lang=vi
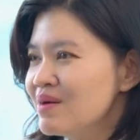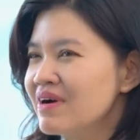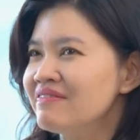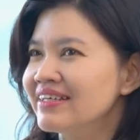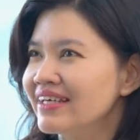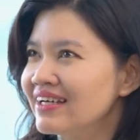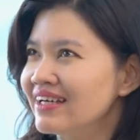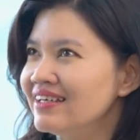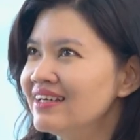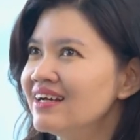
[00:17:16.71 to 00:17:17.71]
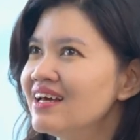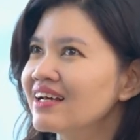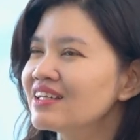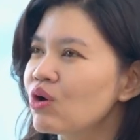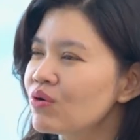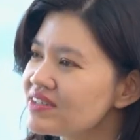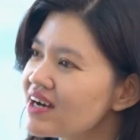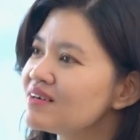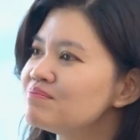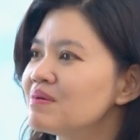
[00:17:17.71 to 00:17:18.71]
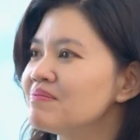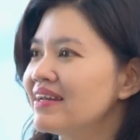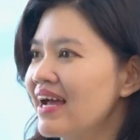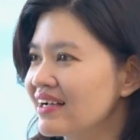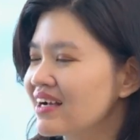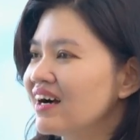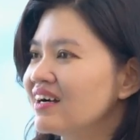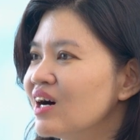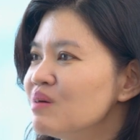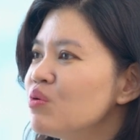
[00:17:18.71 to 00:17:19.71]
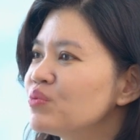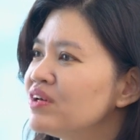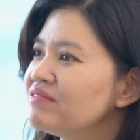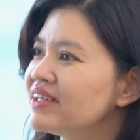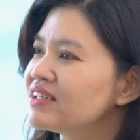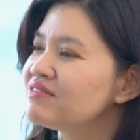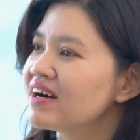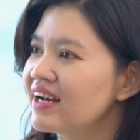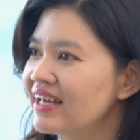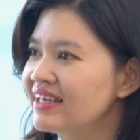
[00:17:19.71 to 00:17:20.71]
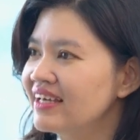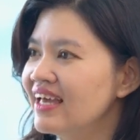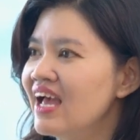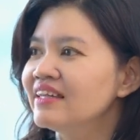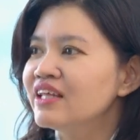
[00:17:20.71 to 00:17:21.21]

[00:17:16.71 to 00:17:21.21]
Bởi vì chị nghĩ cái tố chất mà mình đang cần ở một chuyên viên tư vấn là gì